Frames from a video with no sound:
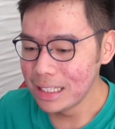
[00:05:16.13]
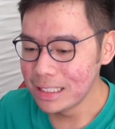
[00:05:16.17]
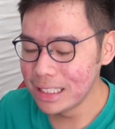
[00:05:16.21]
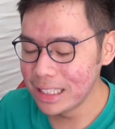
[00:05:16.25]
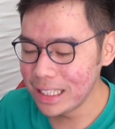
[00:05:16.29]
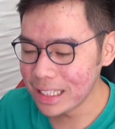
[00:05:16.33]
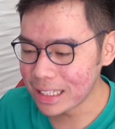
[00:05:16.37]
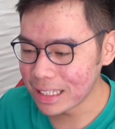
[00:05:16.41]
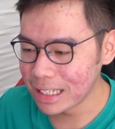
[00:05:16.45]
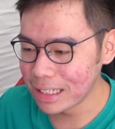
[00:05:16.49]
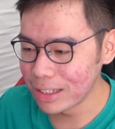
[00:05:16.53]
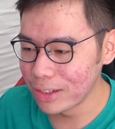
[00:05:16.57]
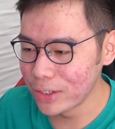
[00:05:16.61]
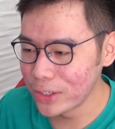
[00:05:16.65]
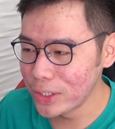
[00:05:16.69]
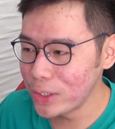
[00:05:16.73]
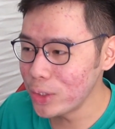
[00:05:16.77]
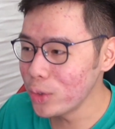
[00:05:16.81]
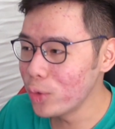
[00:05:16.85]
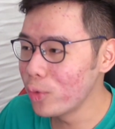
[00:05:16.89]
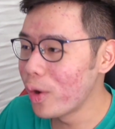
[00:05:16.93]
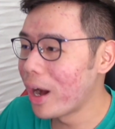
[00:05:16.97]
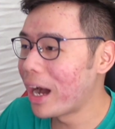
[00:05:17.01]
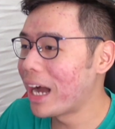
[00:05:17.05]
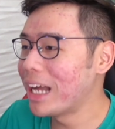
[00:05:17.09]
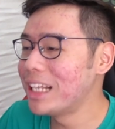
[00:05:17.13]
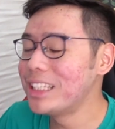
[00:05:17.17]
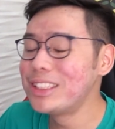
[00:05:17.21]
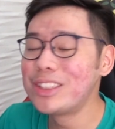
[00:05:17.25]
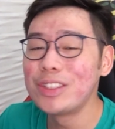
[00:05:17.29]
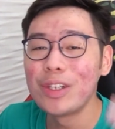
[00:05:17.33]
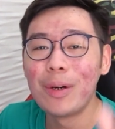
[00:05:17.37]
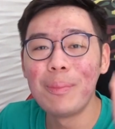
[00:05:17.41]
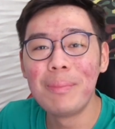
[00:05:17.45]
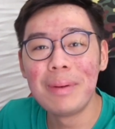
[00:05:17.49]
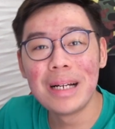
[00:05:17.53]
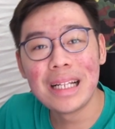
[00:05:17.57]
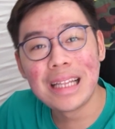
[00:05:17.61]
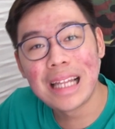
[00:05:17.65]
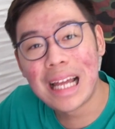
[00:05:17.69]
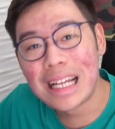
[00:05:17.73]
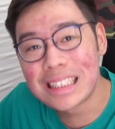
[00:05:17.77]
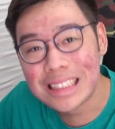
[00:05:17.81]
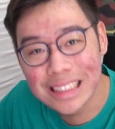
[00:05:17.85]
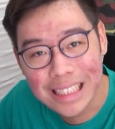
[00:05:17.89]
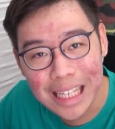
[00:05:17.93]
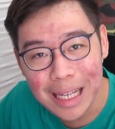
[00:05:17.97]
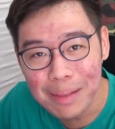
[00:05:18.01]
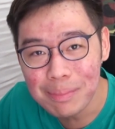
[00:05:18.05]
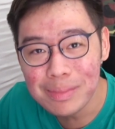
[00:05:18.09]
jadi kalau gitu gue akan coba
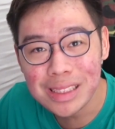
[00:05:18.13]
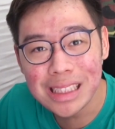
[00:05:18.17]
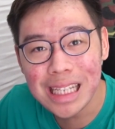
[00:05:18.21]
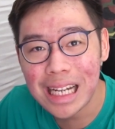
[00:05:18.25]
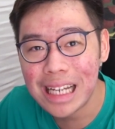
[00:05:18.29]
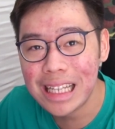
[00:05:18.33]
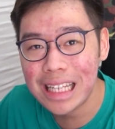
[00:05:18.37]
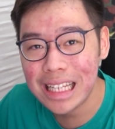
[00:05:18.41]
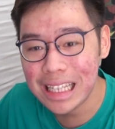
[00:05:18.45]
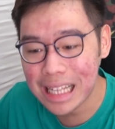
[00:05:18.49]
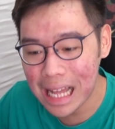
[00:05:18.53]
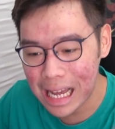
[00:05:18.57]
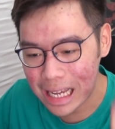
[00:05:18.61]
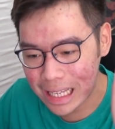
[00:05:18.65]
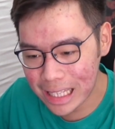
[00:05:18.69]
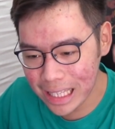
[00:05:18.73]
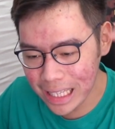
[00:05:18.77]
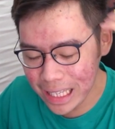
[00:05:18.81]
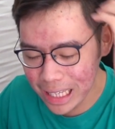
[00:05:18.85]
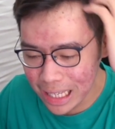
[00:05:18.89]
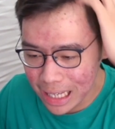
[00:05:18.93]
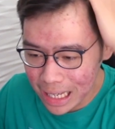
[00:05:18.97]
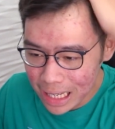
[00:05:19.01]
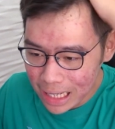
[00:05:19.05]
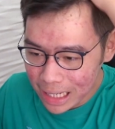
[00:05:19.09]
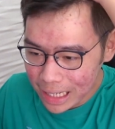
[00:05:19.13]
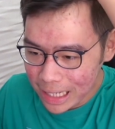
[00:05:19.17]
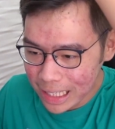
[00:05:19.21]
last game sekali lagi